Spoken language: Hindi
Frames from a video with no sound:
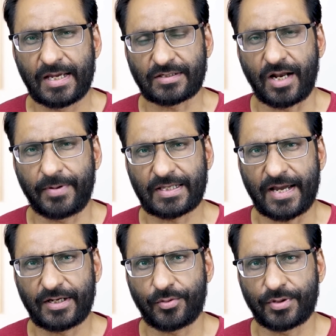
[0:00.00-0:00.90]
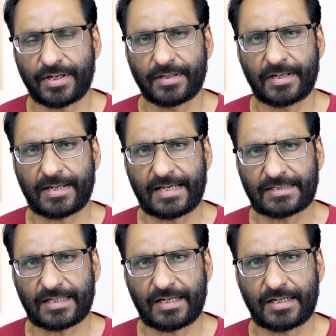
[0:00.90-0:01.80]
इस्लामाबाद हाई कोर्ट के अंदर
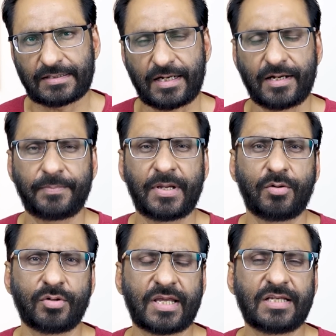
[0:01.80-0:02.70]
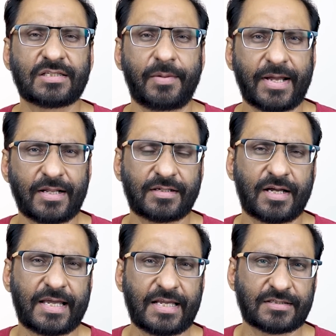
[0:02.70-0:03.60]
केस चला जहाँ पर उनकी ज़मानत
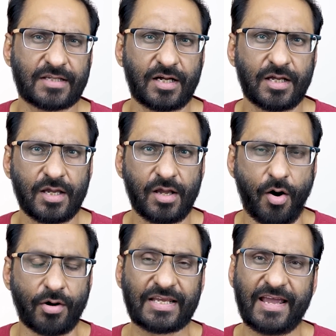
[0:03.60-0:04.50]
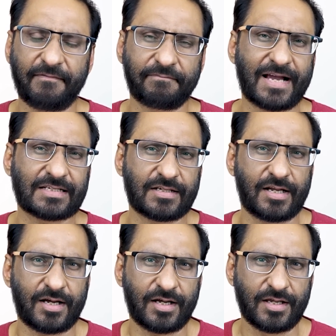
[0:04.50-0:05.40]
का केस था और ये
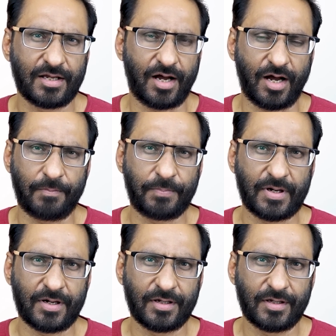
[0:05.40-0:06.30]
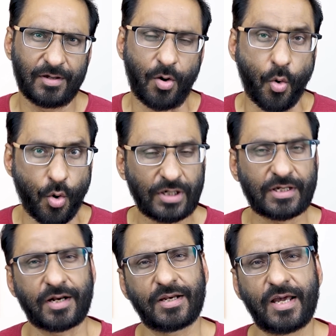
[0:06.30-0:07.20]
फैसला अब होल्ड
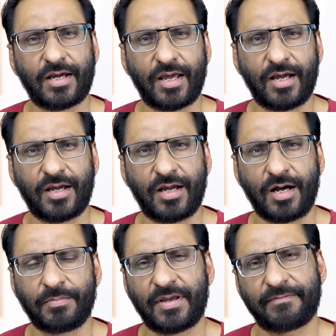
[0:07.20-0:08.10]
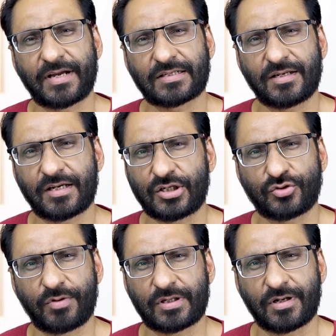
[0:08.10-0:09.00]
कर लिया गया है अब यह फैसला
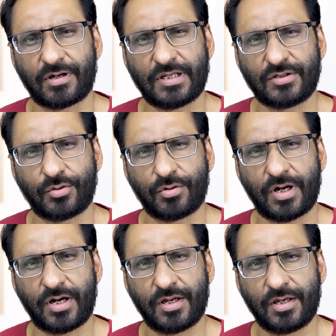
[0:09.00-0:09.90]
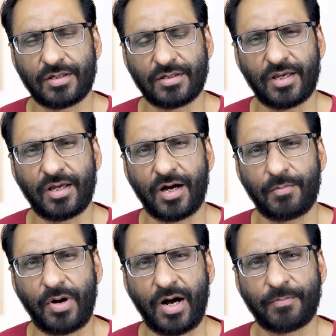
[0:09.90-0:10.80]
किस वक्त रिलीज़ होगा ये
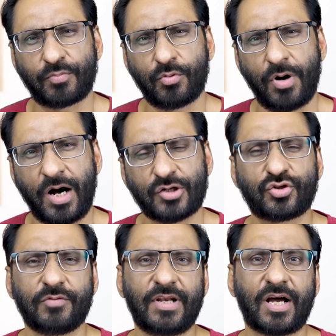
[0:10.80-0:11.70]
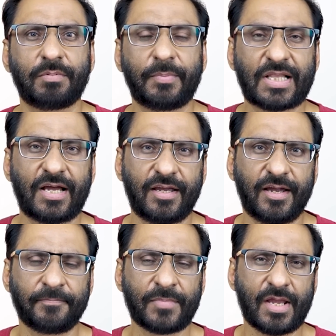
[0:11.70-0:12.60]
हम आपको आज के विलाक में
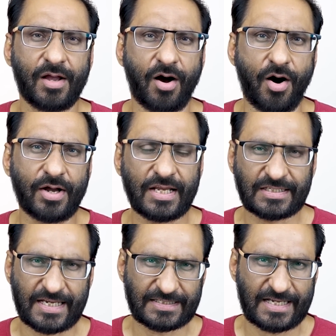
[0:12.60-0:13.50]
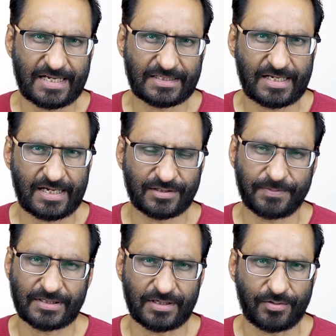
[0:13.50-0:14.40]
बताएंगे और इसके साथ साथ
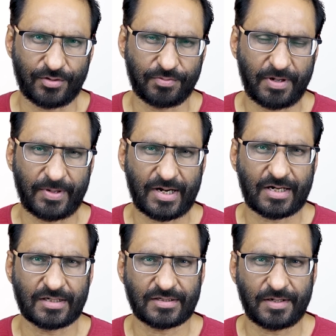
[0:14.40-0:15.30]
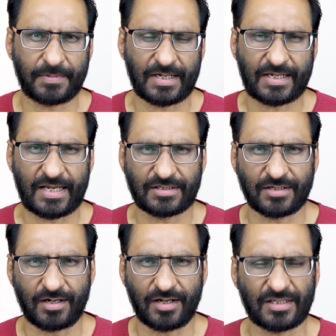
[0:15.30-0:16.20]
स्पेशल कोर्ट में इमरान खान साहब का केस
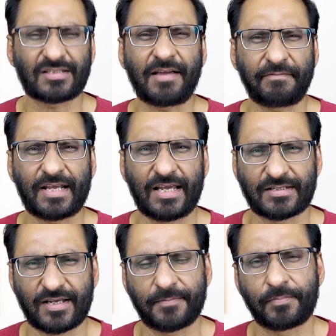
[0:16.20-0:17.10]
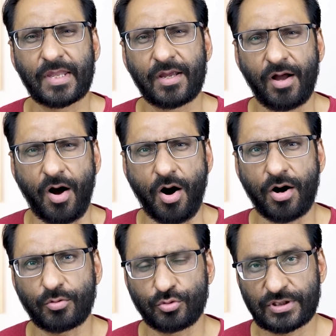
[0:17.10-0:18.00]
चल रहा था साइफर केस है
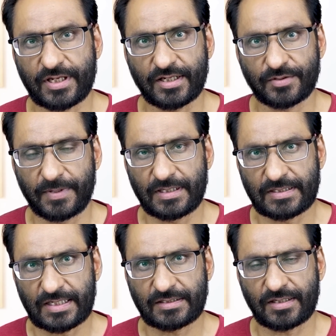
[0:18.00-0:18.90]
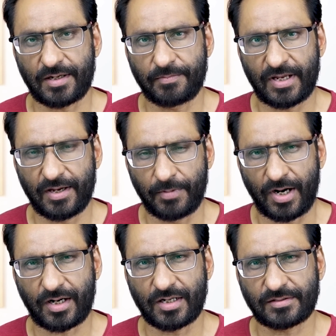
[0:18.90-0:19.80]
और उस केस में जज साहब ने
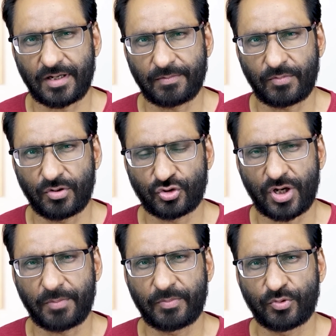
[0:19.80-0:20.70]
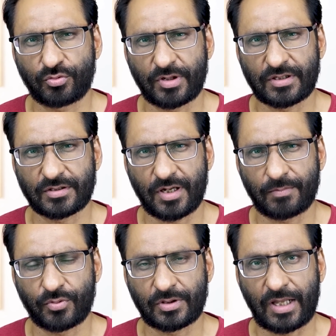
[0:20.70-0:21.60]
इमरान खान साहब को शाह महमूद कुरैशी
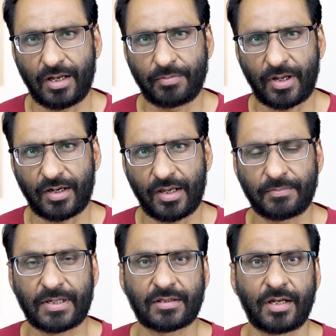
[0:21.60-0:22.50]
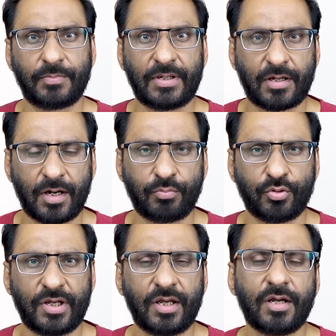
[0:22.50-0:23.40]
साहब को तलब कर लिया अब यह तलबी कब
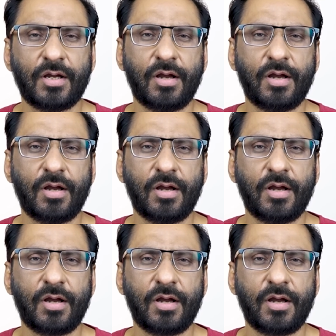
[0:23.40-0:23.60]
हुई